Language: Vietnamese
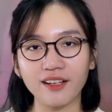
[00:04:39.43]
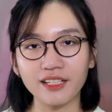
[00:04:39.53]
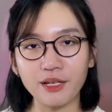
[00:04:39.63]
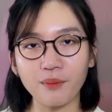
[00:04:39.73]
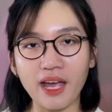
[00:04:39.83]

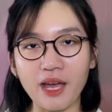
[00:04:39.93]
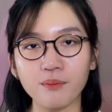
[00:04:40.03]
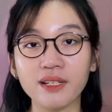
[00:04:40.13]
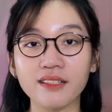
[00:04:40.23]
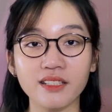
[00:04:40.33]
khi mà
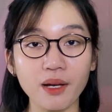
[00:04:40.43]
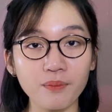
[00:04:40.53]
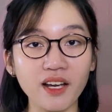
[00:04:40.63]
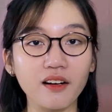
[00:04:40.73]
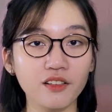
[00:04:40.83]
mình
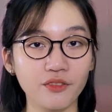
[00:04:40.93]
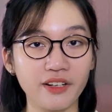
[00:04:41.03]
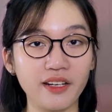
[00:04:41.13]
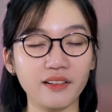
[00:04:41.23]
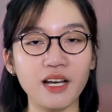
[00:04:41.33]
chấp nhận được
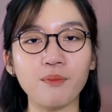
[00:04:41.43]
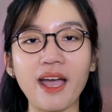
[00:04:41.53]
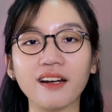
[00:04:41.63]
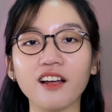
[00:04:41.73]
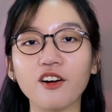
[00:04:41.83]
việc là
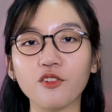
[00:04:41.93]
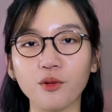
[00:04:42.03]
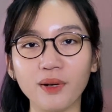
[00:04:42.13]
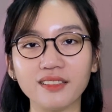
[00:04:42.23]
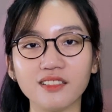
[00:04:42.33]
bản thân
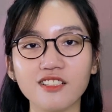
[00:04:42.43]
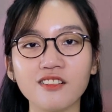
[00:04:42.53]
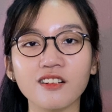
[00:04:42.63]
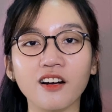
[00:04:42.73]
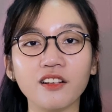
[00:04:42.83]
của mình
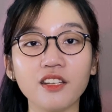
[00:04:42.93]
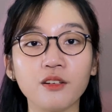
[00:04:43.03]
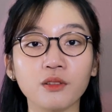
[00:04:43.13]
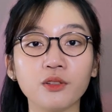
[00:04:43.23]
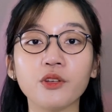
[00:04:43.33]
chưa có
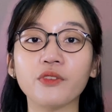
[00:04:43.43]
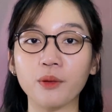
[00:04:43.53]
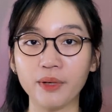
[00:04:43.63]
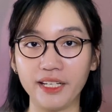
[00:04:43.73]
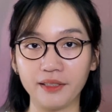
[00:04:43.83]
nhiều tư duy
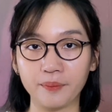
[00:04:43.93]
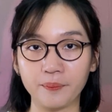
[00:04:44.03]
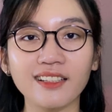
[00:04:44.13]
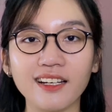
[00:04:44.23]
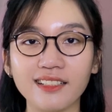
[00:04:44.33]
phản biện
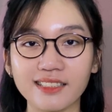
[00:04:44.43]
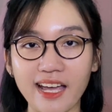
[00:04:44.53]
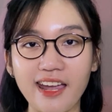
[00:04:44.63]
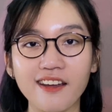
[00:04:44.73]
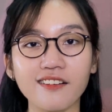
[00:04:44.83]
thì
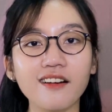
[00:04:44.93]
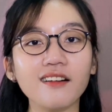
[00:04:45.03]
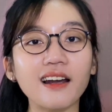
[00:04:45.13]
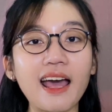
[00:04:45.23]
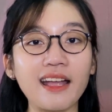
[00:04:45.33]
sẽ
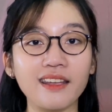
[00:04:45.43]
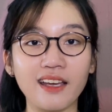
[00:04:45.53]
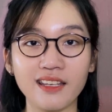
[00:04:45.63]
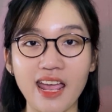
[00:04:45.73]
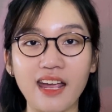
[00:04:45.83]
rất là
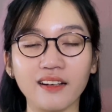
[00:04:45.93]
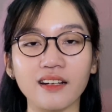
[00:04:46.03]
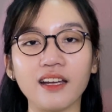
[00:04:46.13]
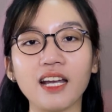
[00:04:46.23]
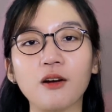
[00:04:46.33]
dễ dàng
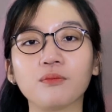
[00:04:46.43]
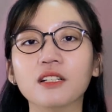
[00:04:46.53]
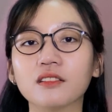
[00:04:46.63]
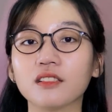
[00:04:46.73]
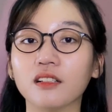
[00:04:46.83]
để học
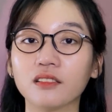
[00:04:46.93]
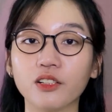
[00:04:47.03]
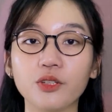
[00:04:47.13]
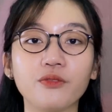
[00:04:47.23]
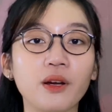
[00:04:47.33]
được những
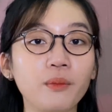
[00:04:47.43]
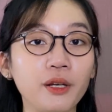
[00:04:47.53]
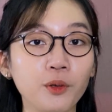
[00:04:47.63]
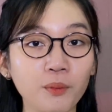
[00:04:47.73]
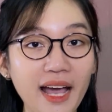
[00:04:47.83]
tư duy phản
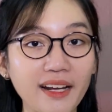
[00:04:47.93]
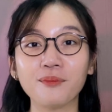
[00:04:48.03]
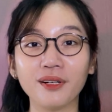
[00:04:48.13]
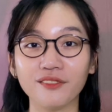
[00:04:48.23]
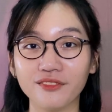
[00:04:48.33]
biện đúng đắn
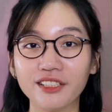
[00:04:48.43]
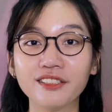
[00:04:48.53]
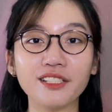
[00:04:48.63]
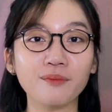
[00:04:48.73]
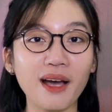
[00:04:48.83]
mình vừa
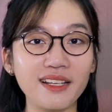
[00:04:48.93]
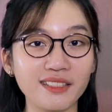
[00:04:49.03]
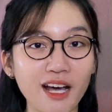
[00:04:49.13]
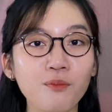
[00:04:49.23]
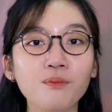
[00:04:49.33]
trình bày
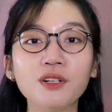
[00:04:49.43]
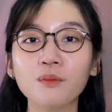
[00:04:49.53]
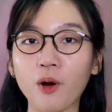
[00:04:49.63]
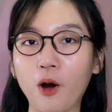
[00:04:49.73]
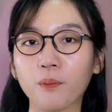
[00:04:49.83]
xong
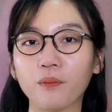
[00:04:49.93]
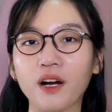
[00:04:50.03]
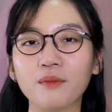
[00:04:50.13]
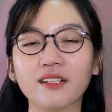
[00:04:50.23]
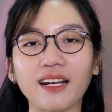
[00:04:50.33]
bước 1
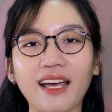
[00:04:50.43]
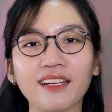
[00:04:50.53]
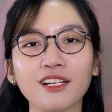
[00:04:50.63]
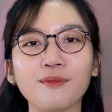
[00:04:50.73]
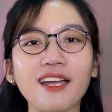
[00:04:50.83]
ở bước này
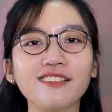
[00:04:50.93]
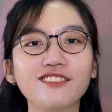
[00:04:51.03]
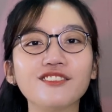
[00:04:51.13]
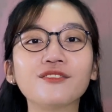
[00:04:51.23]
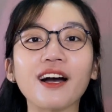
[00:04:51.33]
các bạn
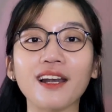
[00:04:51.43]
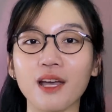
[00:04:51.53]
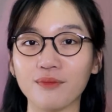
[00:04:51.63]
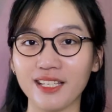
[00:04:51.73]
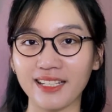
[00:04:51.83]
chưa phải
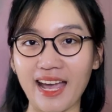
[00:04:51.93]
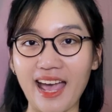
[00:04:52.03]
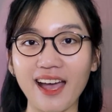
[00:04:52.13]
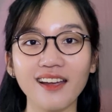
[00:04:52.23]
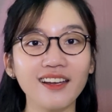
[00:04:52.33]
làm gì
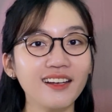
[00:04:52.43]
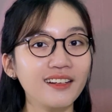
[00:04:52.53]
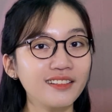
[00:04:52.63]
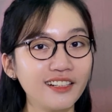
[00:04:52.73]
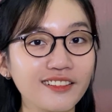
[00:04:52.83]
cả
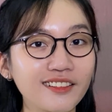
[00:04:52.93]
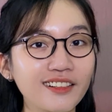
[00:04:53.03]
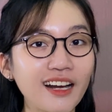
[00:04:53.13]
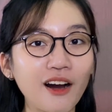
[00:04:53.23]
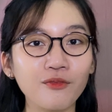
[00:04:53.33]
nhưng
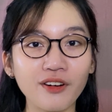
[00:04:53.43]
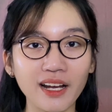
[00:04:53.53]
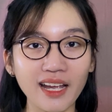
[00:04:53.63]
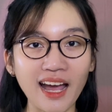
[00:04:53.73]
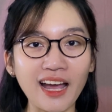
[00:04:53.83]
không
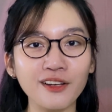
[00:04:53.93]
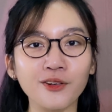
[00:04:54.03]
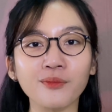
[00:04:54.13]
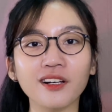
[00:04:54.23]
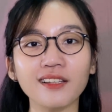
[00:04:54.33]
phải ai
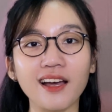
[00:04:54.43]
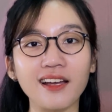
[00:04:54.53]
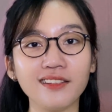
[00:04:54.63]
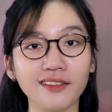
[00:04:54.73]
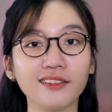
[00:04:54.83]
cũng có
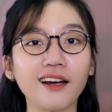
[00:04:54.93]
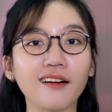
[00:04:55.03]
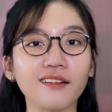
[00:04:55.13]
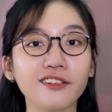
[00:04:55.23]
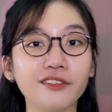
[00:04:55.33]
thể nhìn
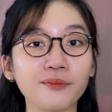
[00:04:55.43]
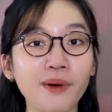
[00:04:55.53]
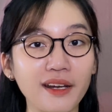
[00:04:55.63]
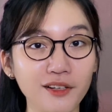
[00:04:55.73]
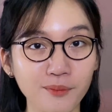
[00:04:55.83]
nhận được
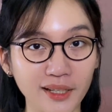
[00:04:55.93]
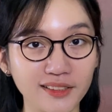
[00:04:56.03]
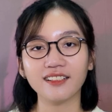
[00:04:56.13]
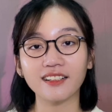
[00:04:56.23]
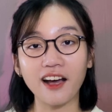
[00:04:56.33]
bản thân mình
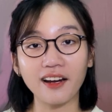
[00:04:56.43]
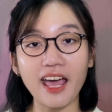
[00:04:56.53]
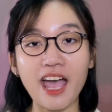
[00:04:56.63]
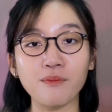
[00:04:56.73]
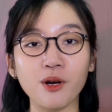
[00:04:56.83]
đó
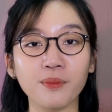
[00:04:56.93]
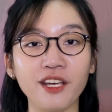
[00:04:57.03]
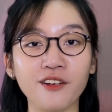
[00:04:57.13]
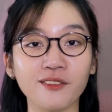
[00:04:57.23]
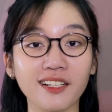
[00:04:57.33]
là một
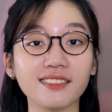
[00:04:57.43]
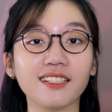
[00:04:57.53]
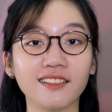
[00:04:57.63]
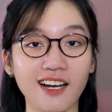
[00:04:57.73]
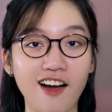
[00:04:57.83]
điều thật
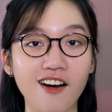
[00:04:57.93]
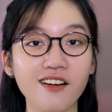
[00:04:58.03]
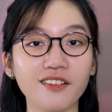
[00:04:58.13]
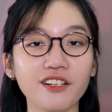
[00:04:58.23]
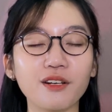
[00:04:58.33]
sự khó
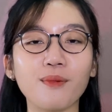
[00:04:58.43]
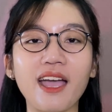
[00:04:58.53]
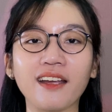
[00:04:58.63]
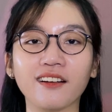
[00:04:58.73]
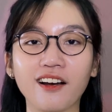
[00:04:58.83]
nếu các
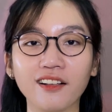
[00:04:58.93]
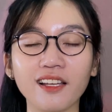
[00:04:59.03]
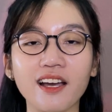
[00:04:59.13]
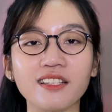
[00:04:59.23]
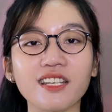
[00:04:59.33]
bạn có
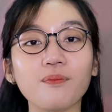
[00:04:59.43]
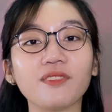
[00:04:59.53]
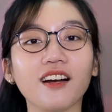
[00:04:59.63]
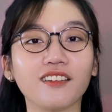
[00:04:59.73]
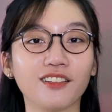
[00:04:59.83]
thể chấp
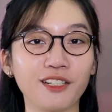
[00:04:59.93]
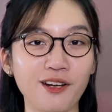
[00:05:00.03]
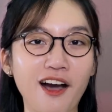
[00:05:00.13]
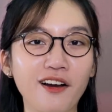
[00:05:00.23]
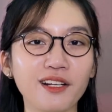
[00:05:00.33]
nhận được điều
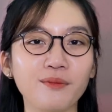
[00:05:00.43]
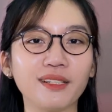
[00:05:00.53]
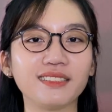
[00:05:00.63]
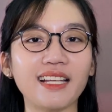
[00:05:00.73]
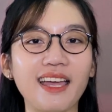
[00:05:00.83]
đó thì
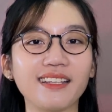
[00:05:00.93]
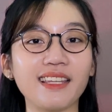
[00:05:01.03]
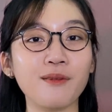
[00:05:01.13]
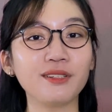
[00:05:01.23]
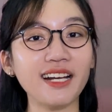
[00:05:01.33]
mình sẽ
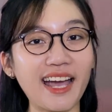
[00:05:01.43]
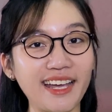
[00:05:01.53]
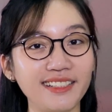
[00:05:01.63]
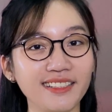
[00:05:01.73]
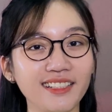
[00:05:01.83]
sang bước
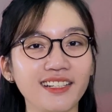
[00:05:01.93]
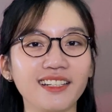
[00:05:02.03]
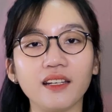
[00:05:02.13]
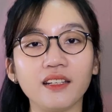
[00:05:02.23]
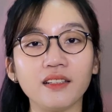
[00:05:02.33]
2
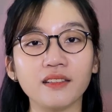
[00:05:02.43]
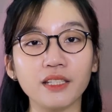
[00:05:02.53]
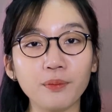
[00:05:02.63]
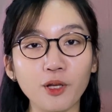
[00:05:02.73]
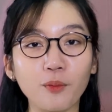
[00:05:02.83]

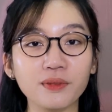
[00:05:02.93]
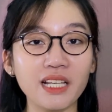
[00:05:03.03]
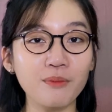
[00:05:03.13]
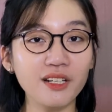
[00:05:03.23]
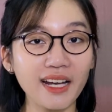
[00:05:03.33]
Tiếp tục
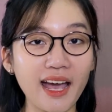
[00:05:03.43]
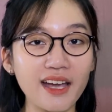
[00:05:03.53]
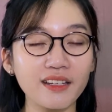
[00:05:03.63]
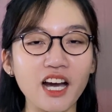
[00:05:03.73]
sang bước 2,